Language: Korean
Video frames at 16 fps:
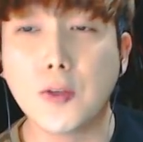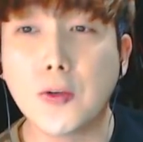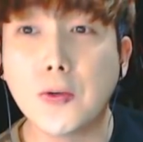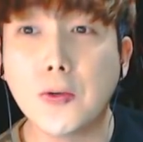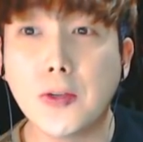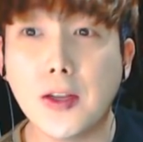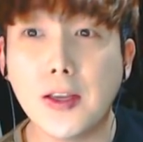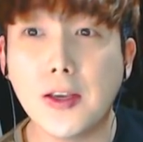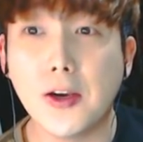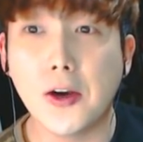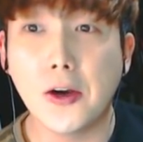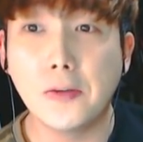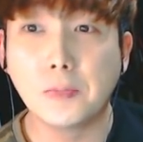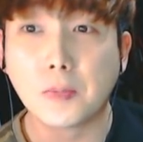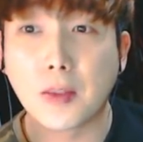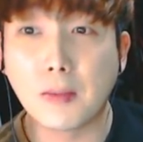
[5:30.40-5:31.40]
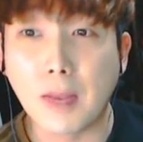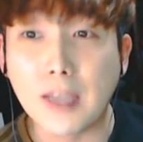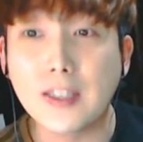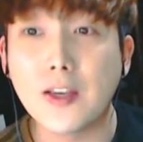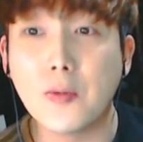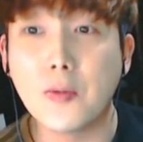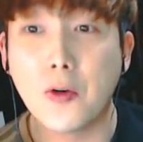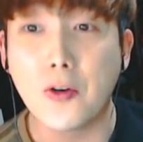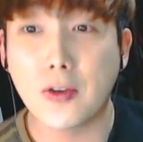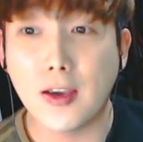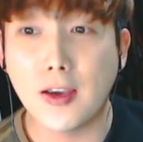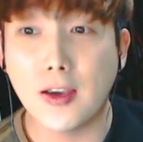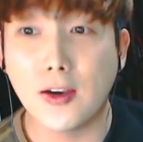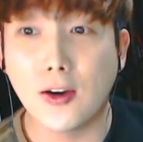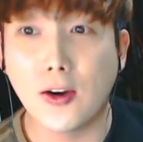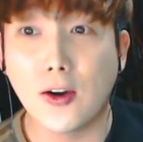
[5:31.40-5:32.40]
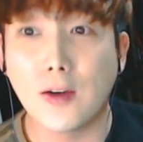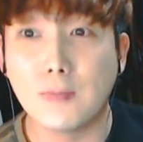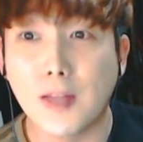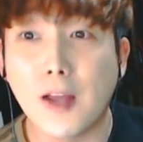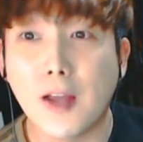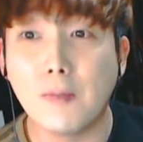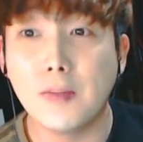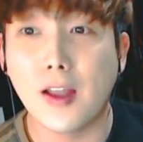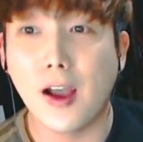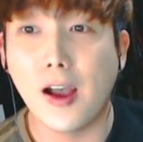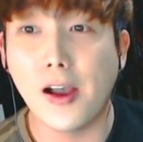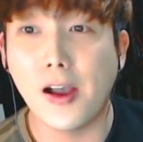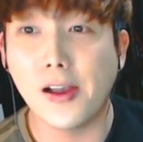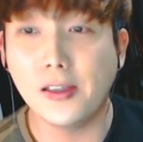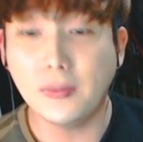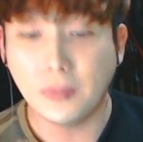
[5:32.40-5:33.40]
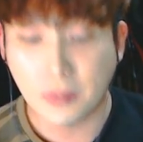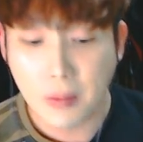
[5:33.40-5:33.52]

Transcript: 어서오세요 맛있게 먹을게요 감사합니다